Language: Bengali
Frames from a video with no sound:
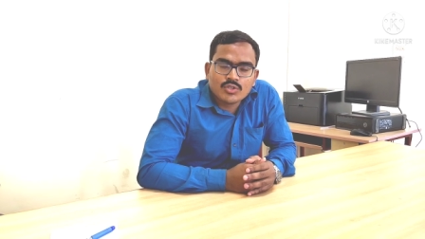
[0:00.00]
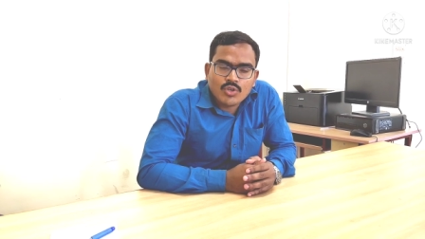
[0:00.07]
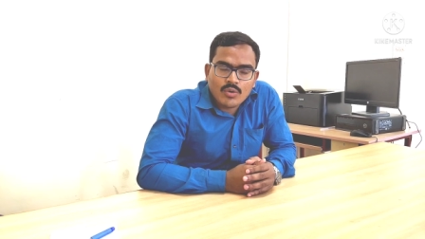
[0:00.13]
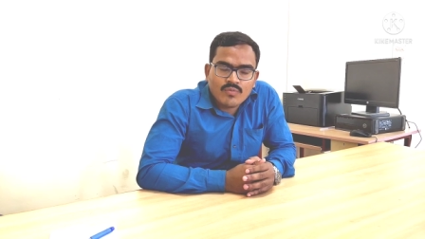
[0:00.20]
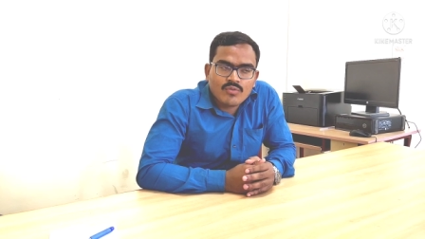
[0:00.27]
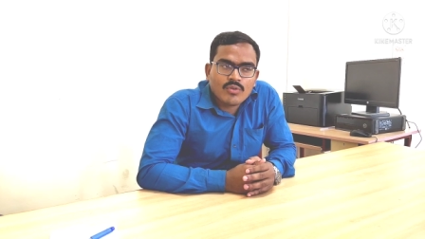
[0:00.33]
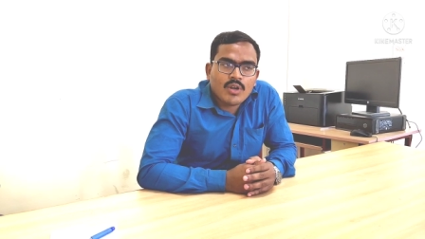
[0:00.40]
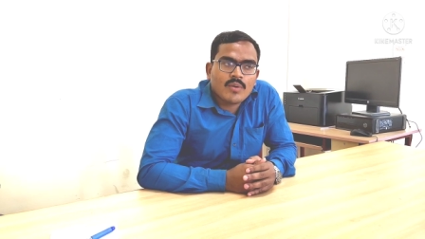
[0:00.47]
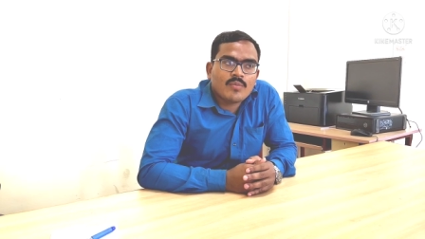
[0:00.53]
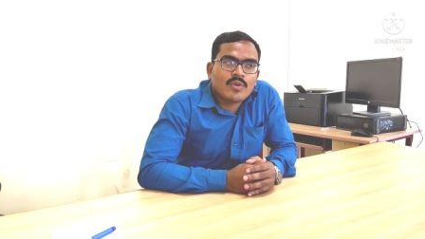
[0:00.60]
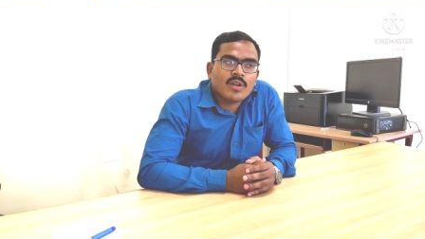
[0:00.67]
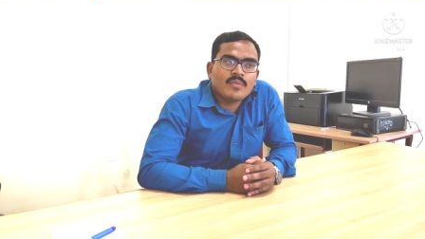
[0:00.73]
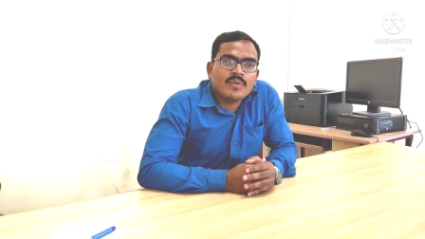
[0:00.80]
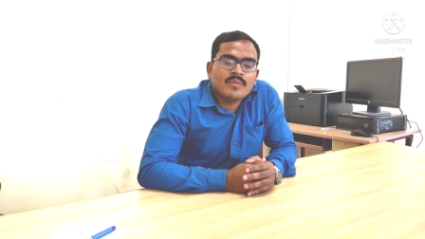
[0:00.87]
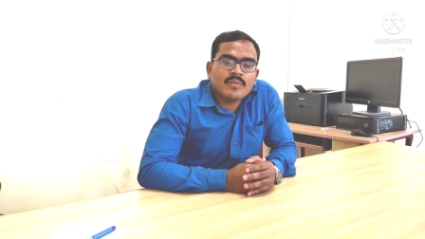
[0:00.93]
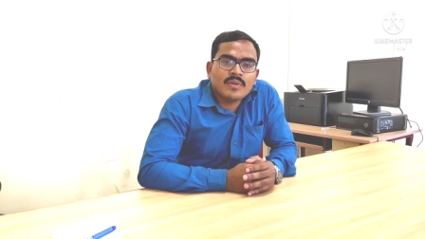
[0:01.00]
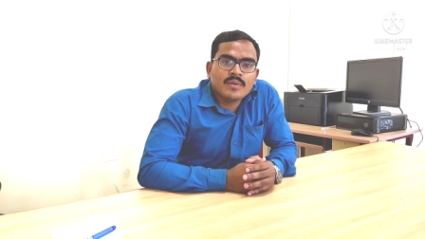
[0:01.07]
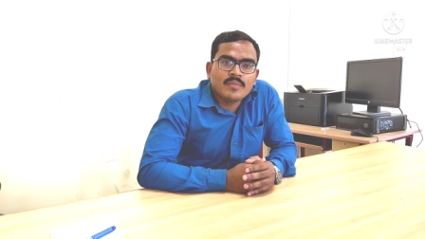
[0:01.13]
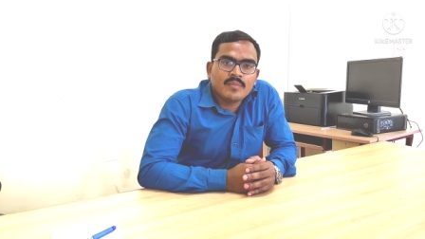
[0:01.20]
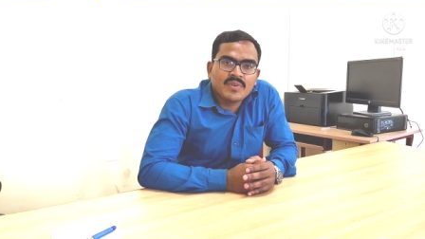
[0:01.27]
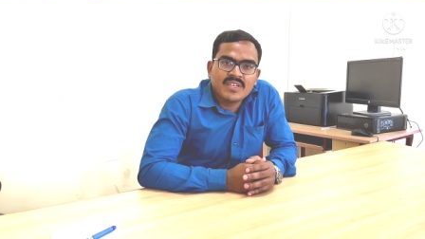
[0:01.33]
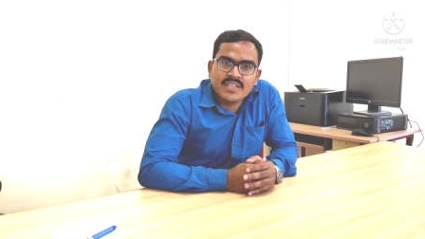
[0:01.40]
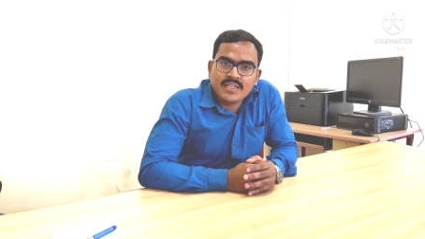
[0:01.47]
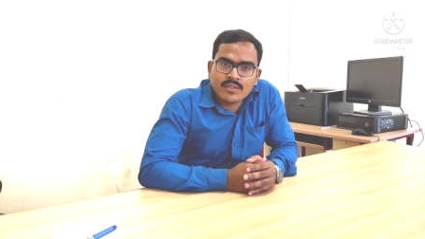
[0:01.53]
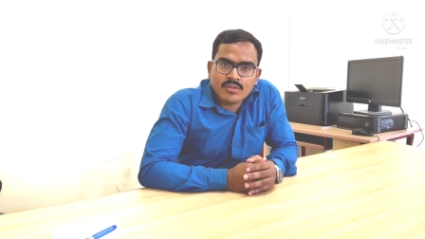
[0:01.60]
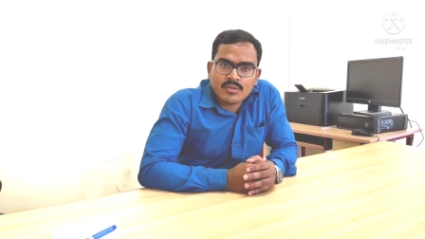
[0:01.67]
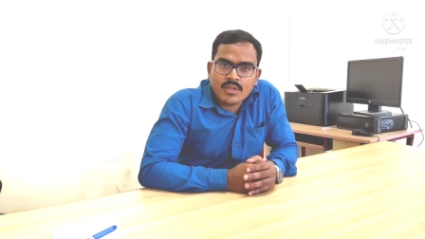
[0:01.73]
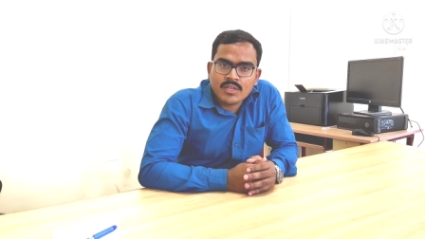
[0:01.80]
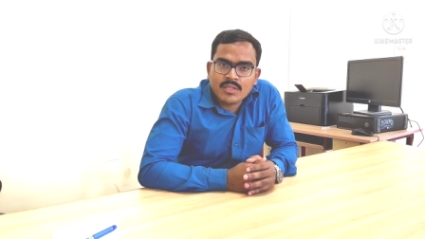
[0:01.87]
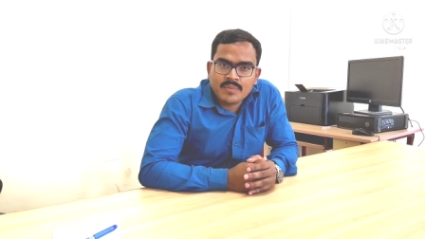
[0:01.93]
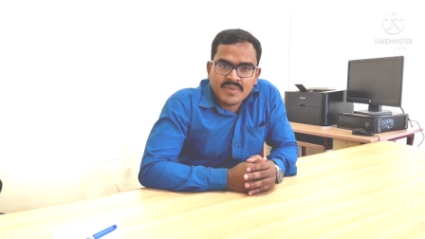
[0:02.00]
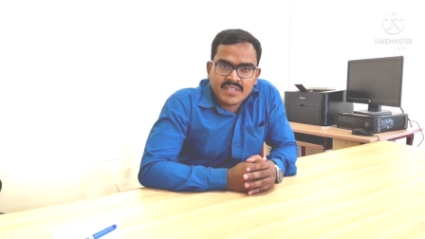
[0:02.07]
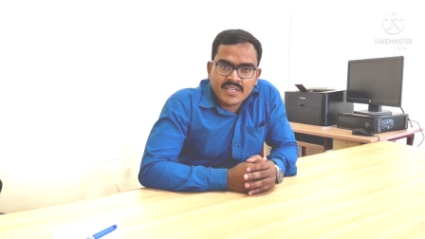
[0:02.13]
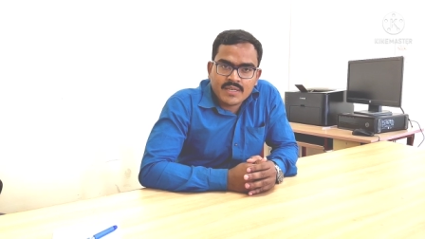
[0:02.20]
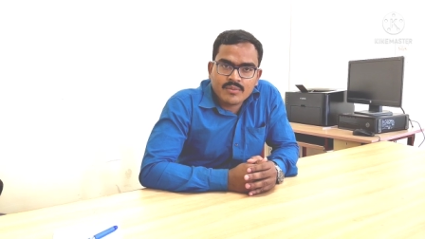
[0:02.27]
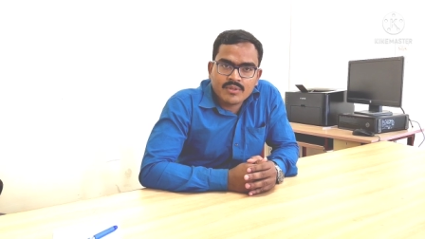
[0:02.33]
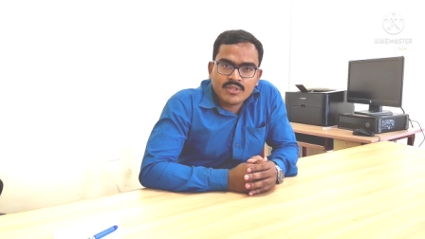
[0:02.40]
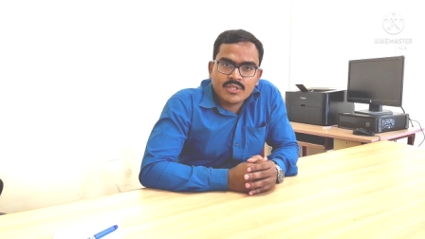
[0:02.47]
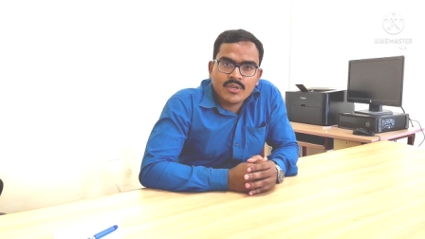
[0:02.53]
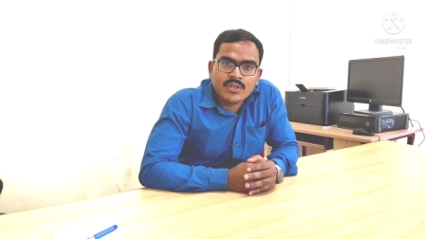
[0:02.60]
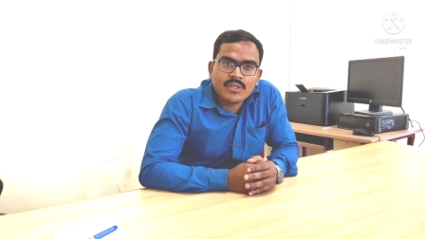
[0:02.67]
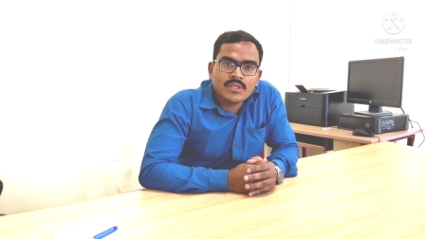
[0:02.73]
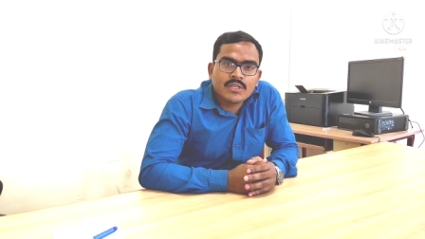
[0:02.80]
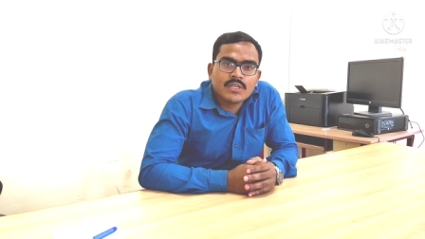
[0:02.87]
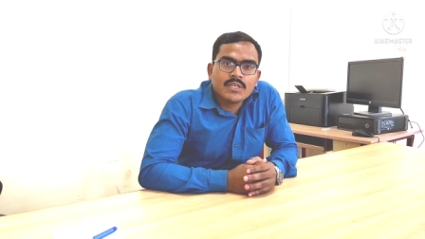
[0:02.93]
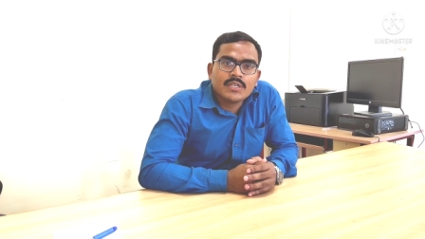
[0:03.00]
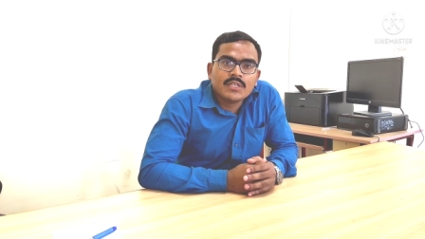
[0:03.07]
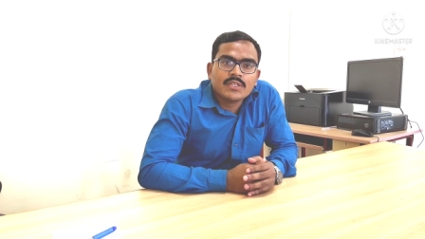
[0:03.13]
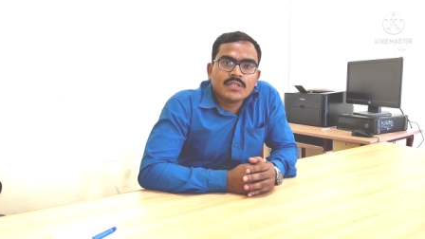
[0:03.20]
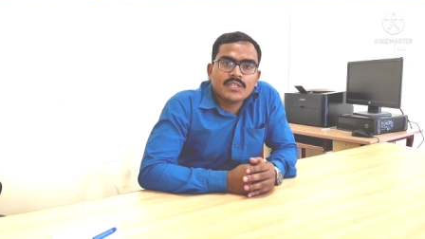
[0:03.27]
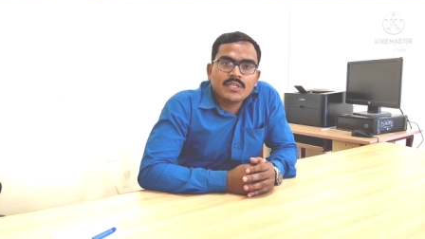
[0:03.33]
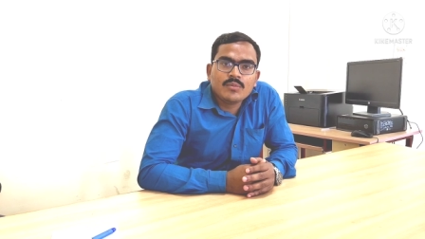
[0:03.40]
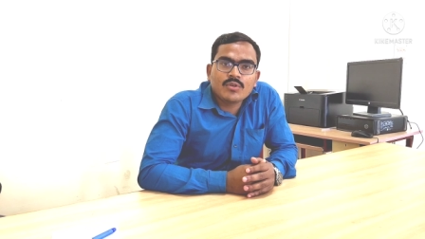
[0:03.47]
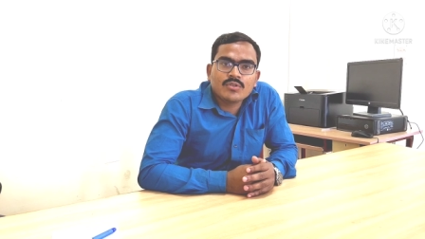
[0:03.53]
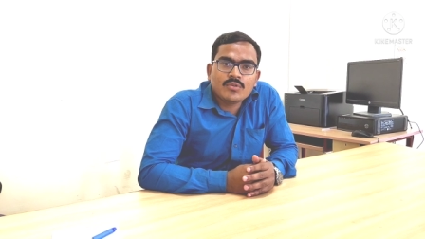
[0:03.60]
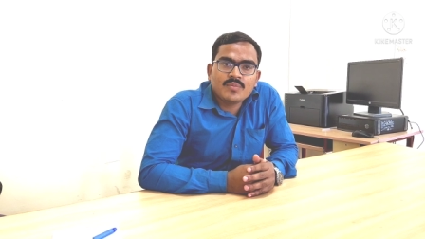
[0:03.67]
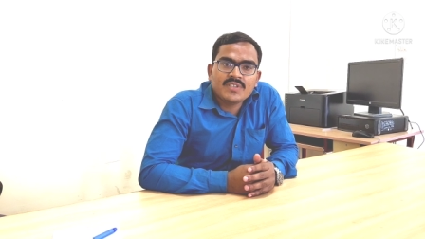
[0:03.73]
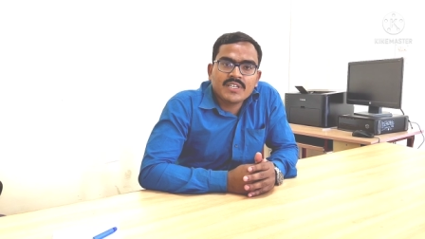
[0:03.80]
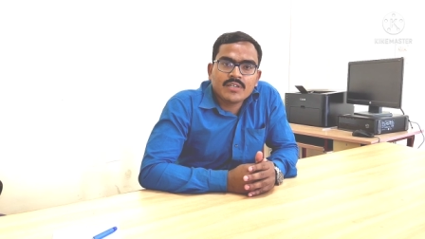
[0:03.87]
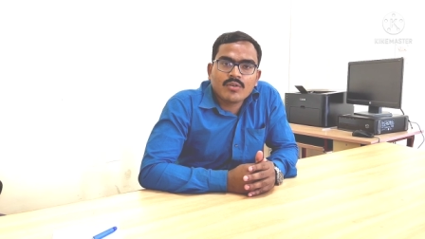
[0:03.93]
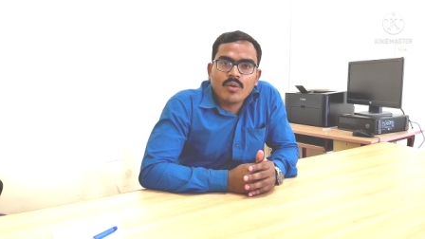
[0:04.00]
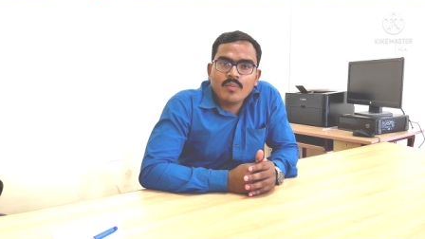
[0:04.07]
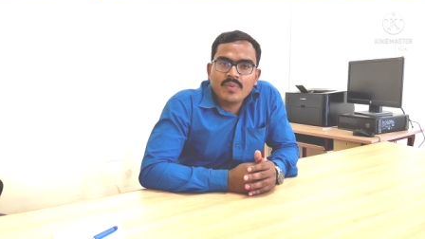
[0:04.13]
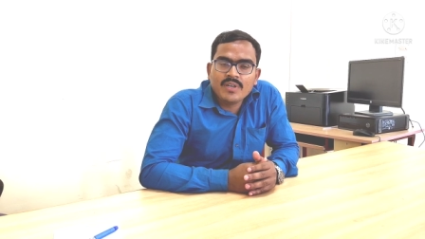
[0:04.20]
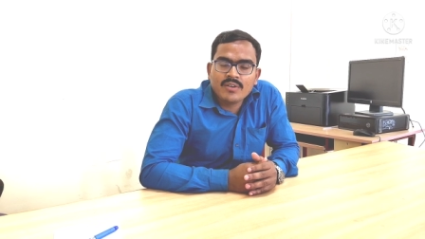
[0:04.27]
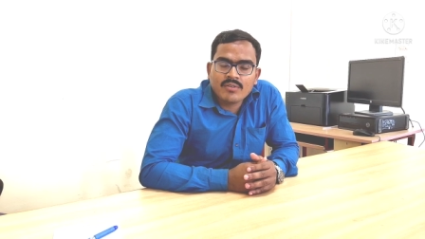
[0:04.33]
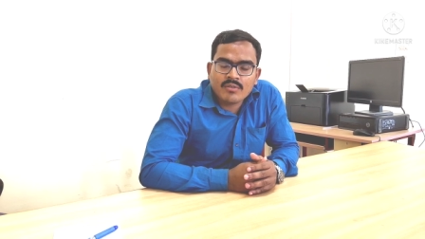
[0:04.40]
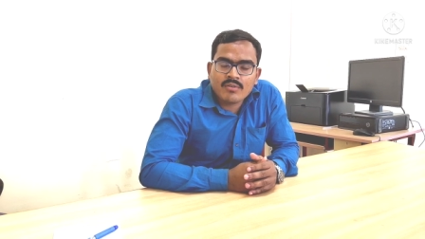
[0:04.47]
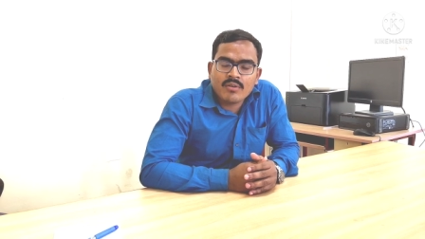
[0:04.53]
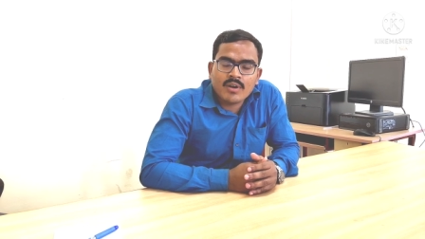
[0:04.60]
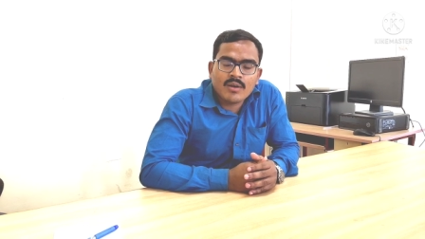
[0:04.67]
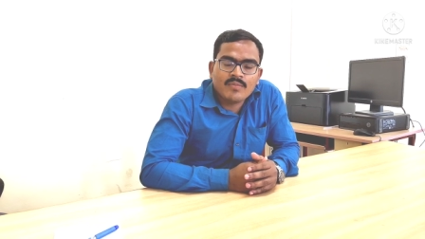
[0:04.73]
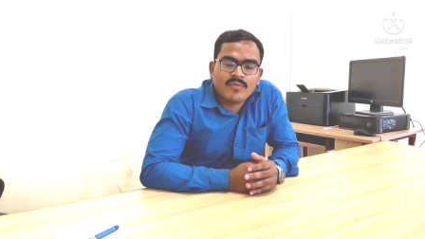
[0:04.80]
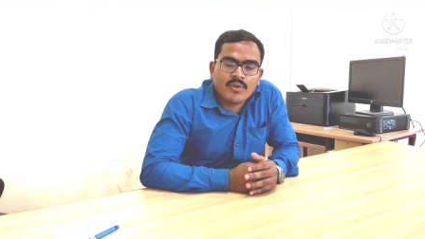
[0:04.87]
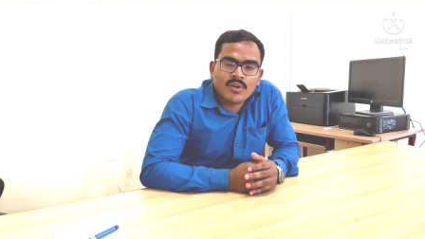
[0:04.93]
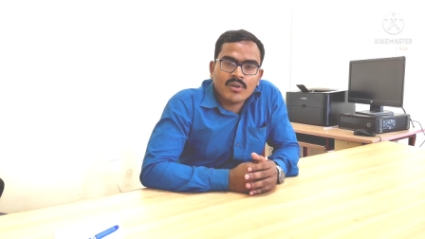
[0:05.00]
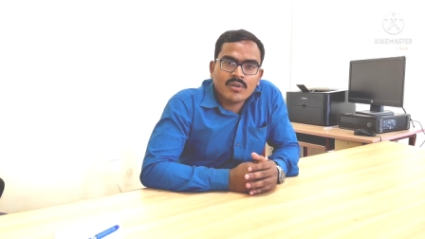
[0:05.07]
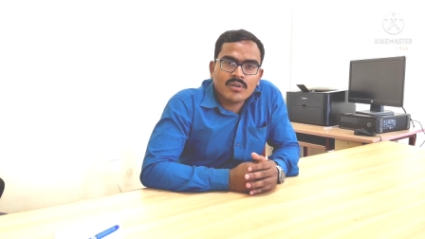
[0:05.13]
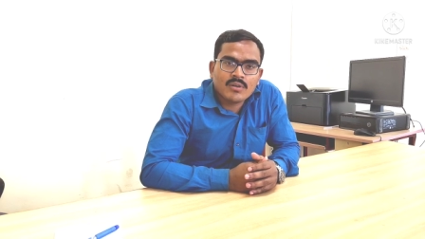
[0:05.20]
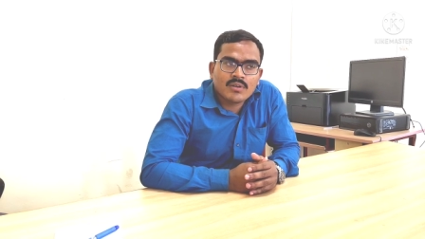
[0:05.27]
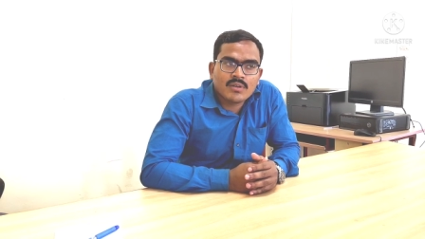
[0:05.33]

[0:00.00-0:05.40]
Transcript: জব করার পর আমি বিটেকে দু বিটেকে ভর্তি হই তিন বছর বিটেক কমপ্লিট করার পর